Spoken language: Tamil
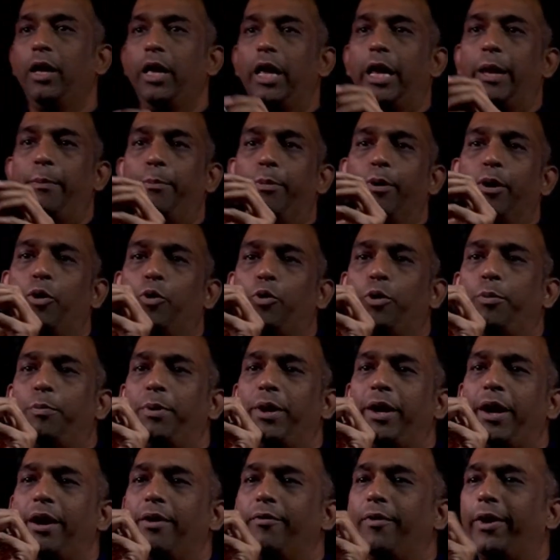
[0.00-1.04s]
இப்போ ஒரு இப்படி
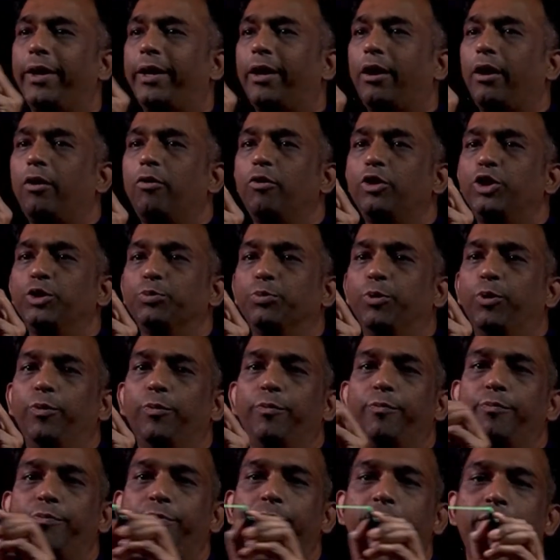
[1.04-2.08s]
ரெண்டு வெக்டர் இருக்குன்னு வச்சுப்போம்
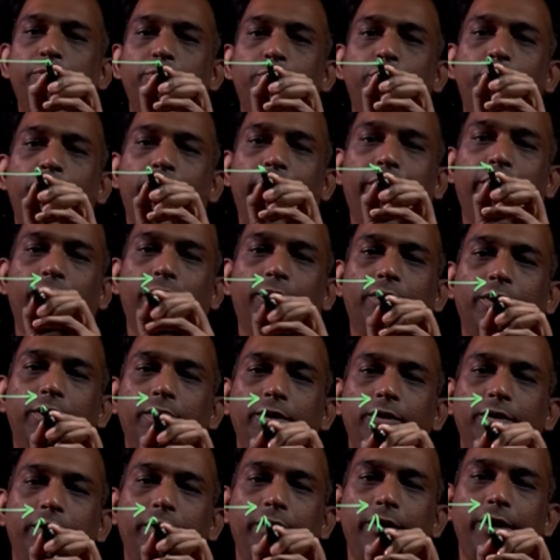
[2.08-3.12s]
இப்படி ஒரு வெக்டர் இருக்குது
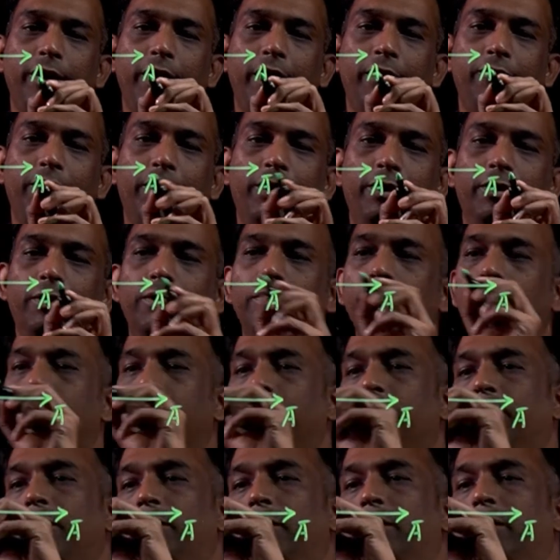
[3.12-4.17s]
ஏ வெக்டர்
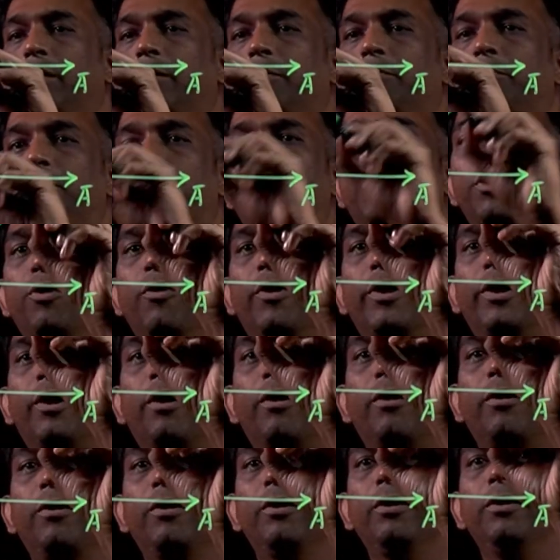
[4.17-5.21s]
இப்படி ஒரு வெக்டர்
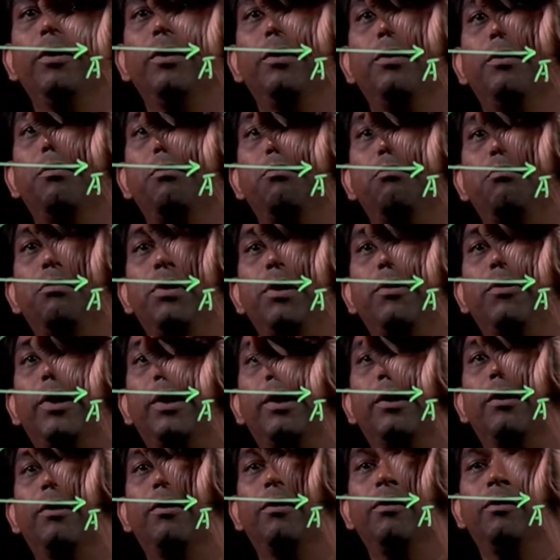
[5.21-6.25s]
இருக்குது பி
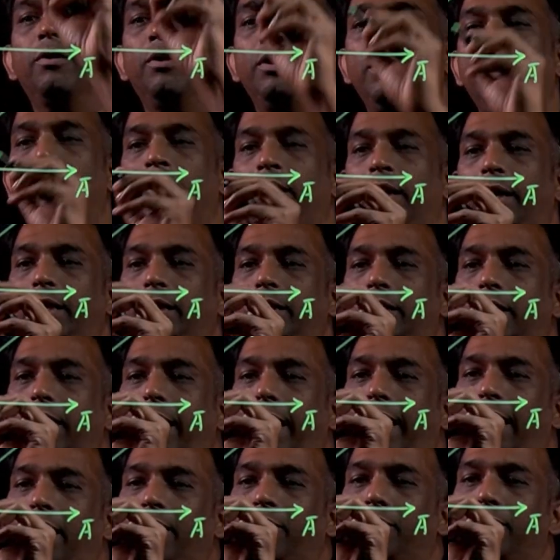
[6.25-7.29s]
வெக்டர் இதுக்கு
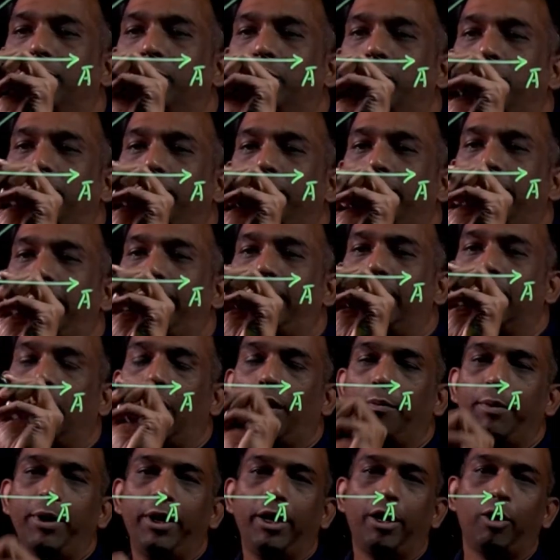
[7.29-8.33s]
இடையில வந்து ஒரு தீட்டா
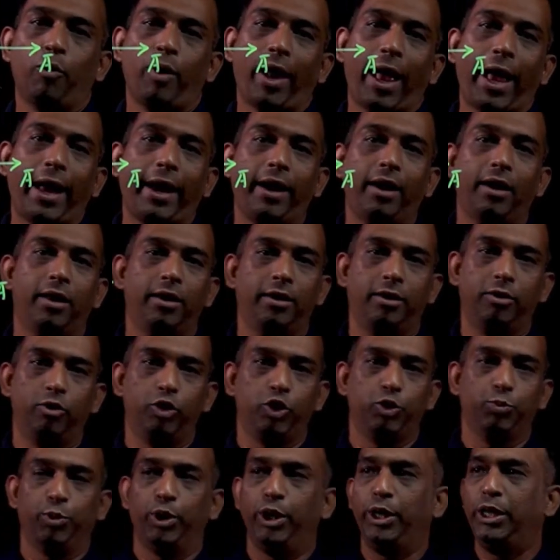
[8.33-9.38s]
அப்படின்ற ஒரு ஆங்கிளில் இருக்குன்னு
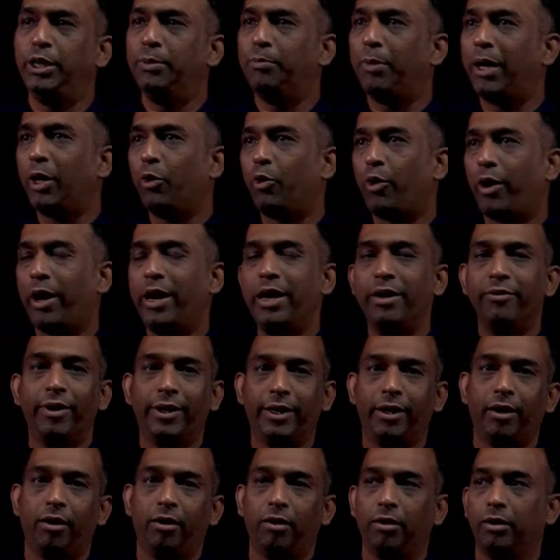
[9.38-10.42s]
வச்சுப்போம் இந்த மாதிரி ஒரு ரெண்டு
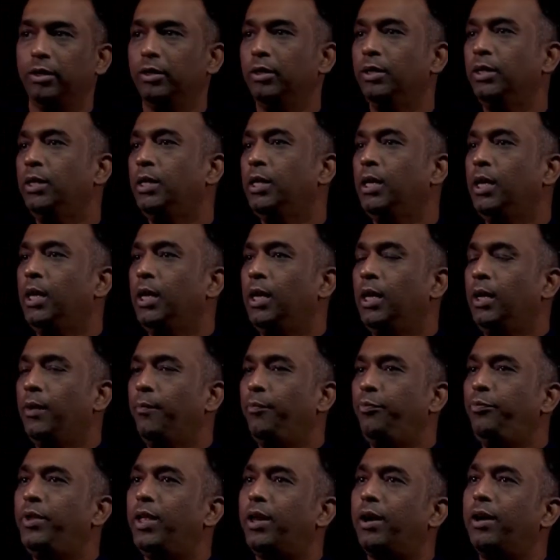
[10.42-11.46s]
வெக்டர் இருக்குது
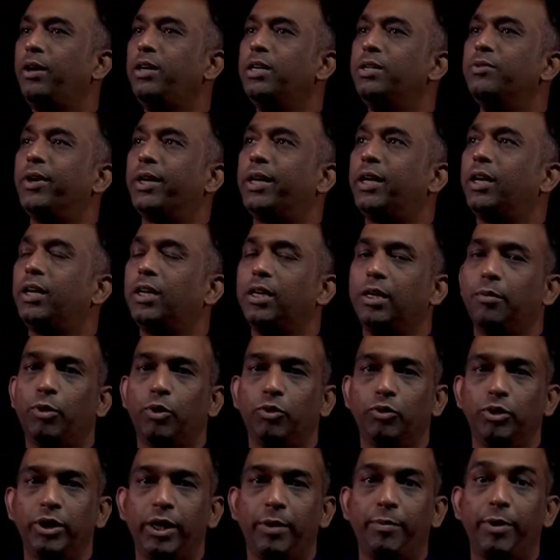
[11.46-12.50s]
இந்த ரெண்டு வெக்டருக்கு நம்ம
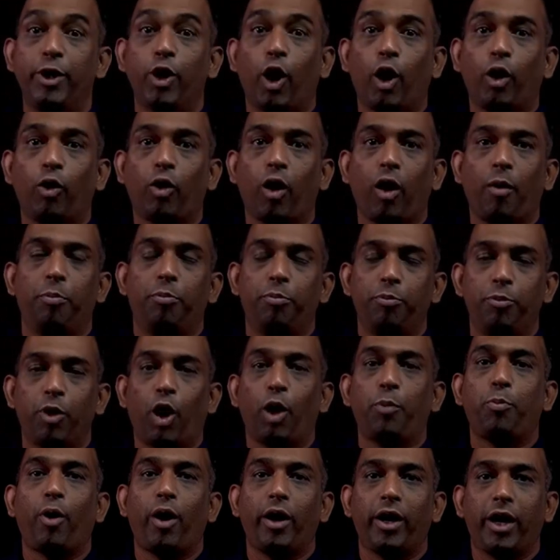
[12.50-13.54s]
வந்து எப்படி டாட்
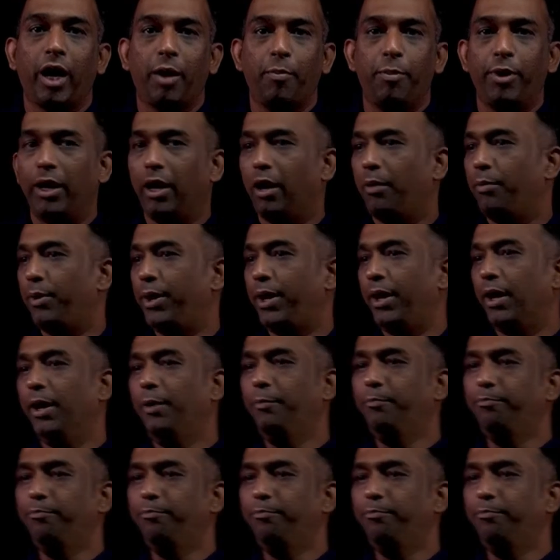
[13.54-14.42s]
டாட் ப்ராடக்ட் கண்டுபிடிக்கலாம் அப்படின்னா